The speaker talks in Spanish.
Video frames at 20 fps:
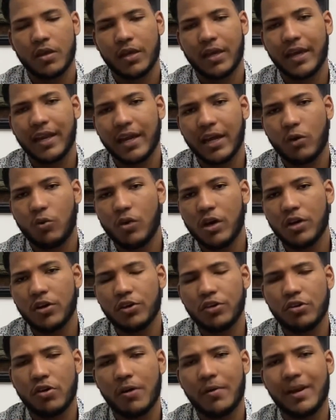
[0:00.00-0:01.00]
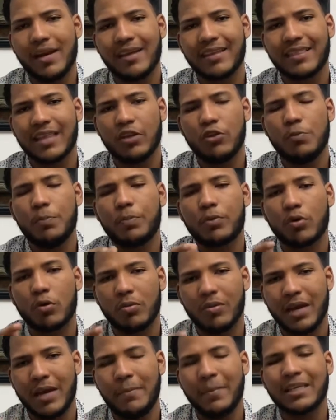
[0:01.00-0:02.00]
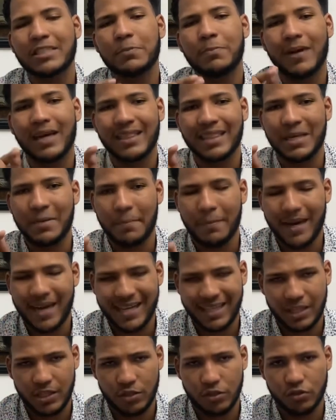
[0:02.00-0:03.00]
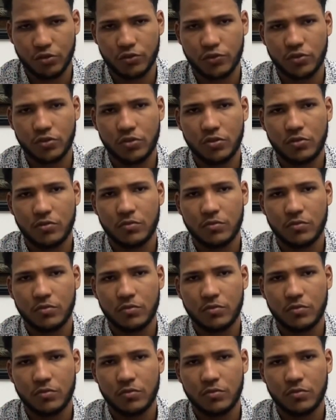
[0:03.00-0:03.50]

que recuerdo yo haber estado en problemas matemáticos